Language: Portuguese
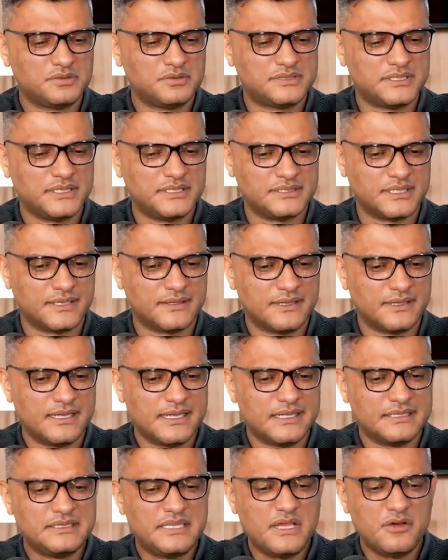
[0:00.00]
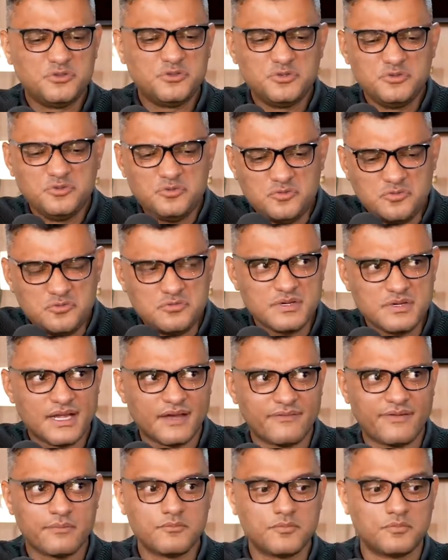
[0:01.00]
seja, Deus
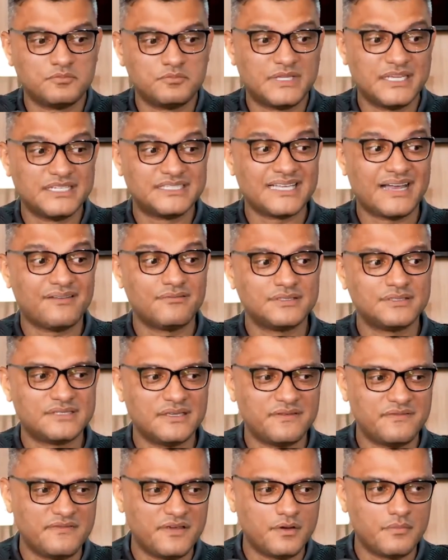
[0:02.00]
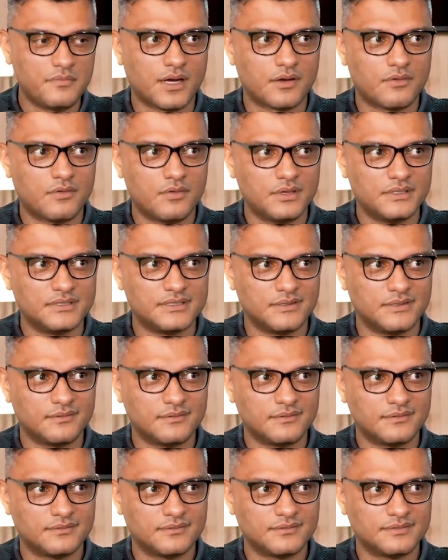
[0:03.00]
nunca vai deixar você ver coisa
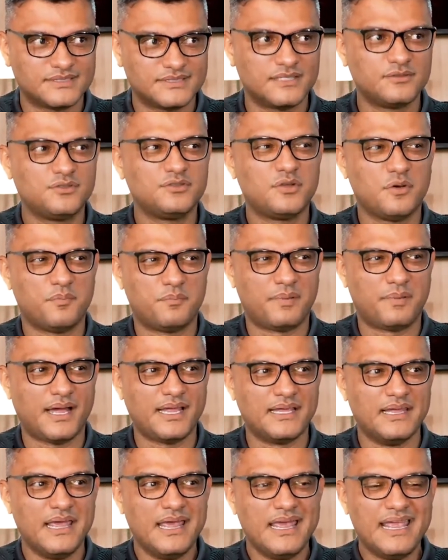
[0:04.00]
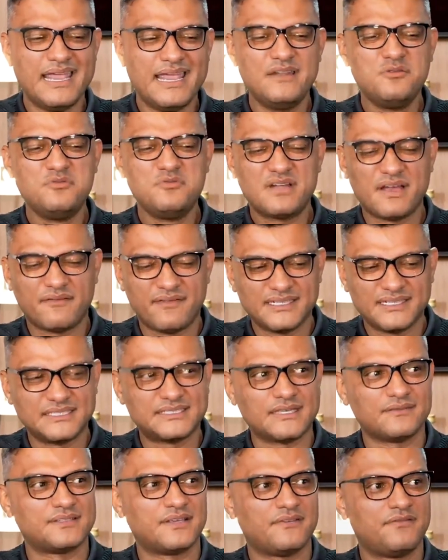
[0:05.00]
sendo teu pai, ele nunca vai
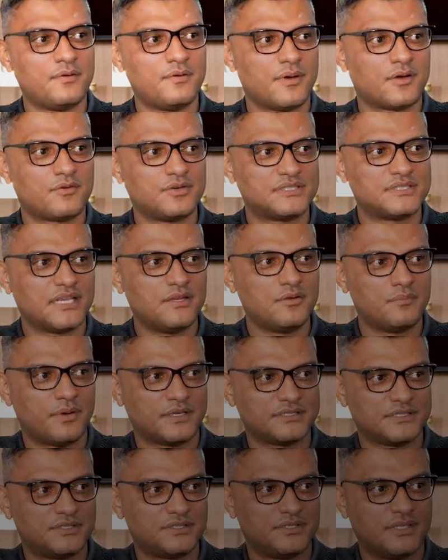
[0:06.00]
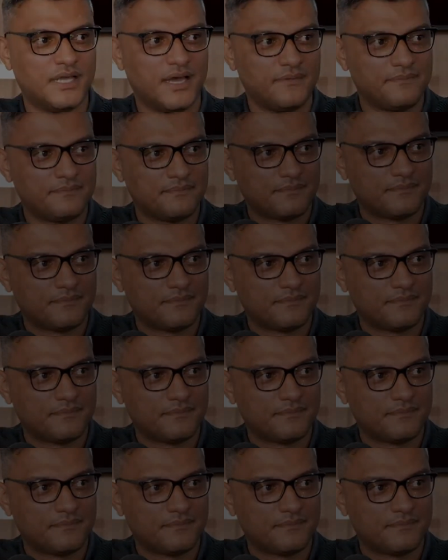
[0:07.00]
deixar você ver uma coisa que ele não possa te dar. Com